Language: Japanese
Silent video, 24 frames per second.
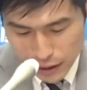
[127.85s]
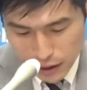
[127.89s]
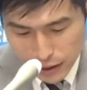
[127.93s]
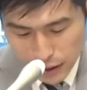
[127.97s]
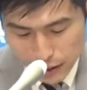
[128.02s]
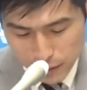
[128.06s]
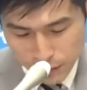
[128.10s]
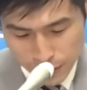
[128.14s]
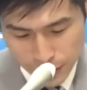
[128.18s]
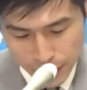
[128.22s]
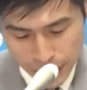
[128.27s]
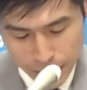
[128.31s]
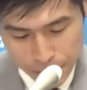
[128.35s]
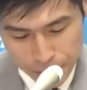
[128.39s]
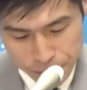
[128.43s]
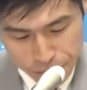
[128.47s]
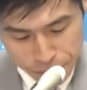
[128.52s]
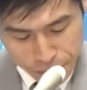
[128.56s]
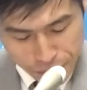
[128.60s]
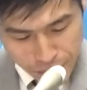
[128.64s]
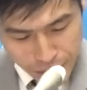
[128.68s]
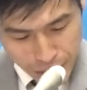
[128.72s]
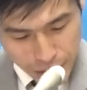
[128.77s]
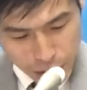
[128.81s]
ですので、
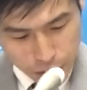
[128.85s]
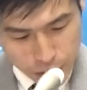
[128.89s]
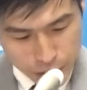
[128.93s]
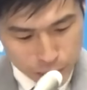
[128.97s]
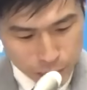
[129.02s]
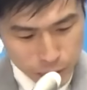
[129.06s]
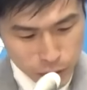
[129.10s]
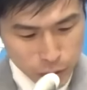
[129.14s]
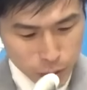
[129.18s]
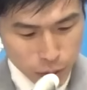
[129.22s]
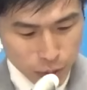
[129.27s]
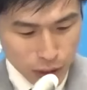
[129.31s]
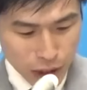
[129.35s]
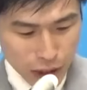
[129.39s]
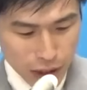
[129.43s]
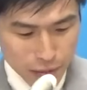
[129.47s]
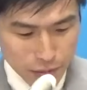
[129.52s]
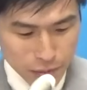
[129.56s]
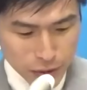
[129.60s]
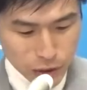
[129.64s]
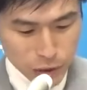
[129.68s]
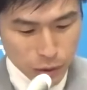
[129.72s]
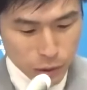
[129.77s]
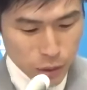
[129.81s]
あの自民党
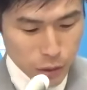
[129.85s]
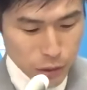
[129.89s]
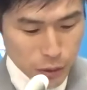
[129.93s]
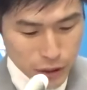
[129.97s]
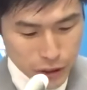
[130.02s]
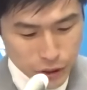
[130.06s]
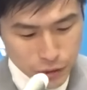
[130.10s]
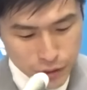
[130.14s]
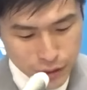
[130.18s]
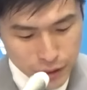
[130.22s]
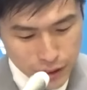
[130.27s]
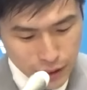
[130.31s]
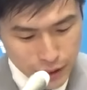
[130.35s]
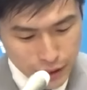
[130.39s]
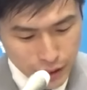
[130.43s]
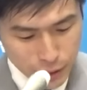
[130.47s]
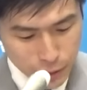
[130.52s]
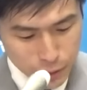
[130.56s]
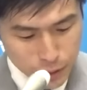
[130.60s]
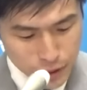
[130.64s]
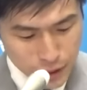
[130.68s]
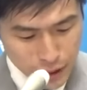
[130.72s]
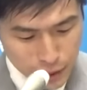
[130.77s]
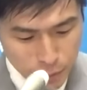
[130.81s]
がそのように言っていた
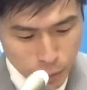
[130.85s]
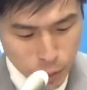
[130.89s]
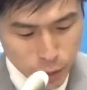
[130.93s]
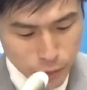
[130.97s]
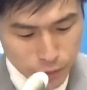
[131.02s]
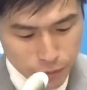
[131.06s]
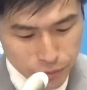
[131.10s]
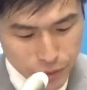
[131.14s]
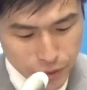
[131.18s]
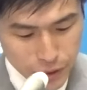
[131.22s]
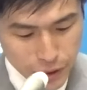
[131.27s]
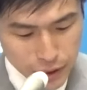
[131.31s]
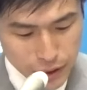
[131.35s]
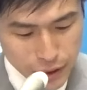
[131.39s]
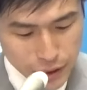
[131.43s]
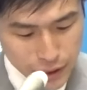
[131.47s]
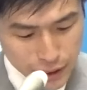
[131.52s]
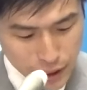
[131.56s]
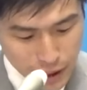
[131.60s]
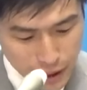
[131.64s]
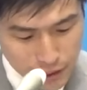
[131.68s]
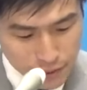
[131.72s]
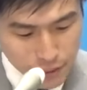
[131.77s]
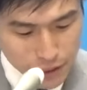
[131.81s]
としても、
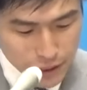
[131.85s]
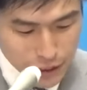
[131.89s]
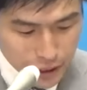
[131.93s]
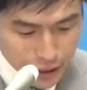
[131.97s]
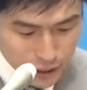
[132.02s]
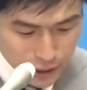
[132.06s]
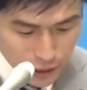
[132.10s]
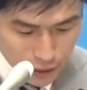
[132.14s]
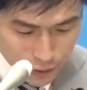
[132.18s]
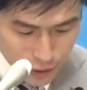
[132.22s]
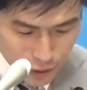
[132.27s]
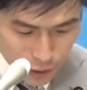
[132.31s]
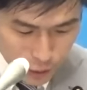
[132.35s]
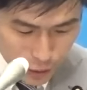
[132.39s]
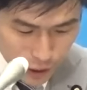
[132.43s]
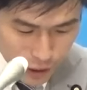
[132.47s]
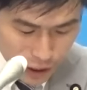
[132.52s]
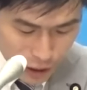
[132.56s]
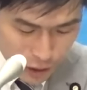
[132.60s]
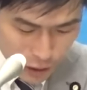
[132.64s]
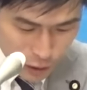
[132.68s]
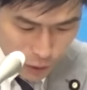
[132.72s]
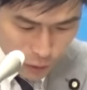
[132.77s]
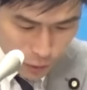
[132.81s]
実際には政策への
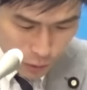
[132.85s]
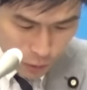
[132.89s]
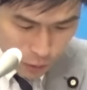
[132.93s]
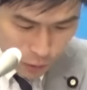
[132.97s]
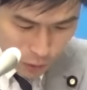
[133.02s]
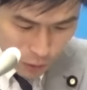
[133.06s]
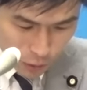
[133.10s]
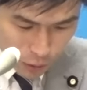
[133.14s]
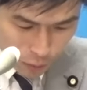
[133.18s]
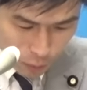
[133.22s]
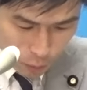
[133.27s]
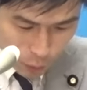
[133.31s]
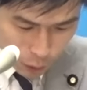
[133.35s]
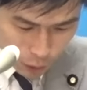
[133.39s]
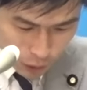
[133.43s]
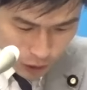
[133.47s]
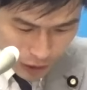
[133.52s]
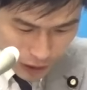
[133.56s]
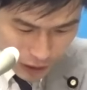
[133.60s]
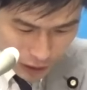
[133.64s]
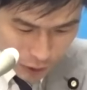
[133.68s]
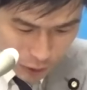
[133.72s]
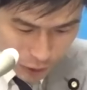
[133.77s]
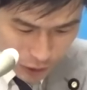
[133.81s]
影響を目
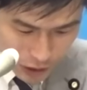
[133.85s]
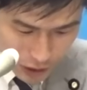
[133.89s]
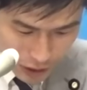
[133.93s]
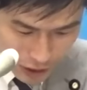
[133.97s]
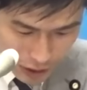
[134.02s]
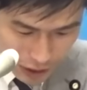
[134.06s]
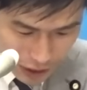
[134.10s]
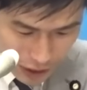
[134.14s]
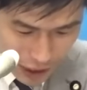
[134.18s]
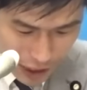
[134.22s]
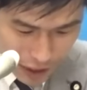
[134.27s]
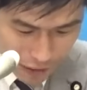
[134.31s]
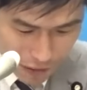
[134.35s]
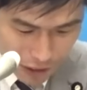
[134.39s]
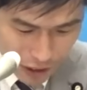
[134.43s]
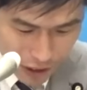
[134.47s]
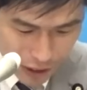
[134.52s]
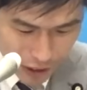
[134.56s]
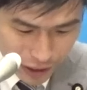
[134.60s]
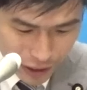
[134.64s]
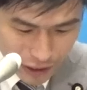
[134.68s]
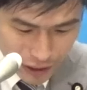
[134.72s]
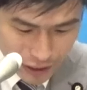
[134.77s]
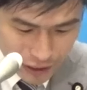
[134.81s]
的として支払わ
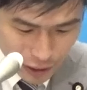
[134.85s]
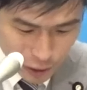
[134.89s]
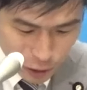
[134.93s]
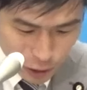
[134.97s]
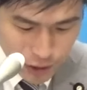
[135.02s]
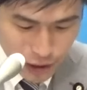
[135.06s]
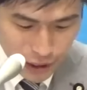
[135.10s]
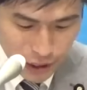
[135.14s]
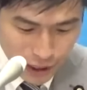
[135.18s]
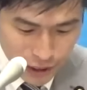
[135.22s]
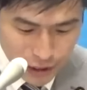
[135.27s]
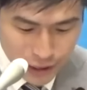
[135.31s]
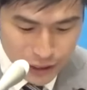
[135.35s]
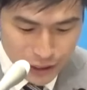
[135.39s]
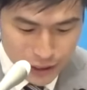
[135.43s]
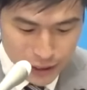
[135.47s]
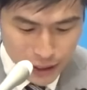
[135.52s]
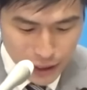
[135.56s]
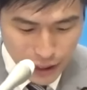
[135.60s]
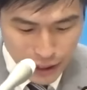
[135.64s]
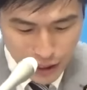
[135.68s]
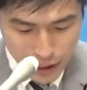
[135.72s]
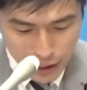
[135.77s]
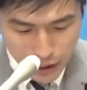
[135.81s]
れ、そして現
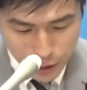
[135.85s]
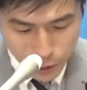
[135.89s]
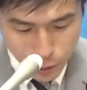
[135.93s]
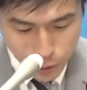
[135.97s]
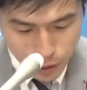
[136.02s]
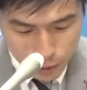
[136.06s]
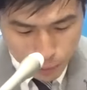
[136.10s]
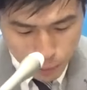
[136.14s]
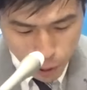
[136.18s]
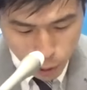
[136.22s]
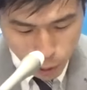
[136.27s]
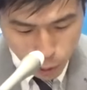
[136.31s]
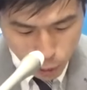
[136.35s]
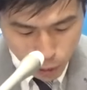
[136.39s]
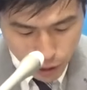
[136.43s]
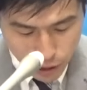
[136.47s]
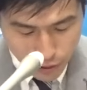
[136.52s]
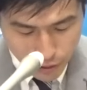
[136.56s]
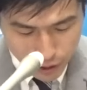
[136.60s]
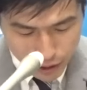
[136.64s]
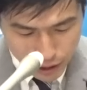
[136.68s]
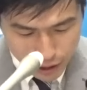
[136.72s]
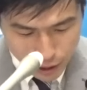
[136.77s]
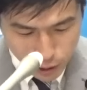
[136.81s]
に、これはまあこの
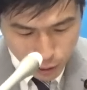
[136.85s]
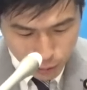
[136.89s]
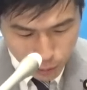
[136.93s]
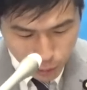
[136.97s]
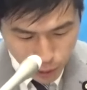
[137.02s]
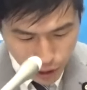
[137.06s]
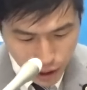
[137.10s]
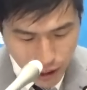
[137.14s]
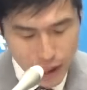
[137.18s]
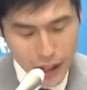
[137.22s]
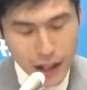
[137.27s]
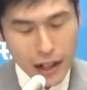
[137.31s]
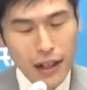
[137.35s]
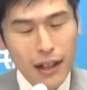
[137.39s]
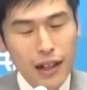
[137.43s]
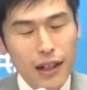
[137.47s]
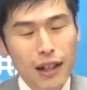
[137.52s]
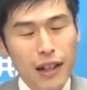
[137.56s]
間、私どもが、